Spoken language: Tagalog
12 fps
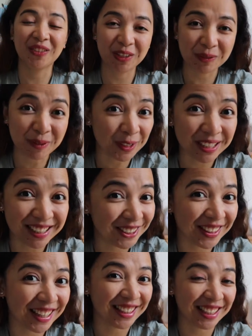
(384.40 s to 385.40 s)
Obvious po, hindi,
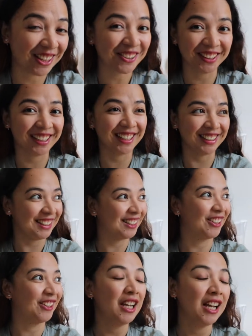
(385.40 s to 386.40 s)
hindi ako taga
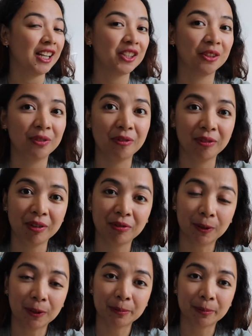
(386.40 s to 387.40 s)
dito. So, 15
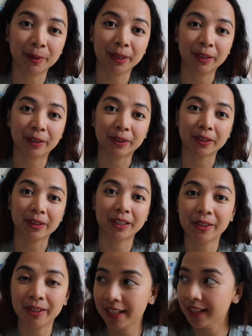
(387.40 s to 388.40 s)
floors po ito. So, as
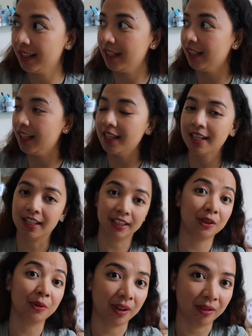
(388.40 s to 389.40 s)
you can see kanina,
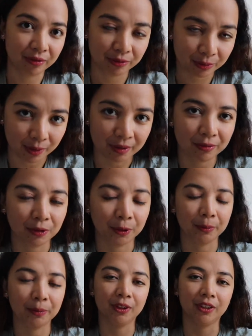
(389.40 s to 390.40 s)
12, 12
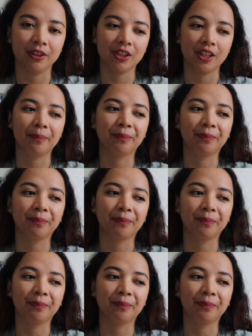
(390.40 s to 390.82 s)
floor po ito siya.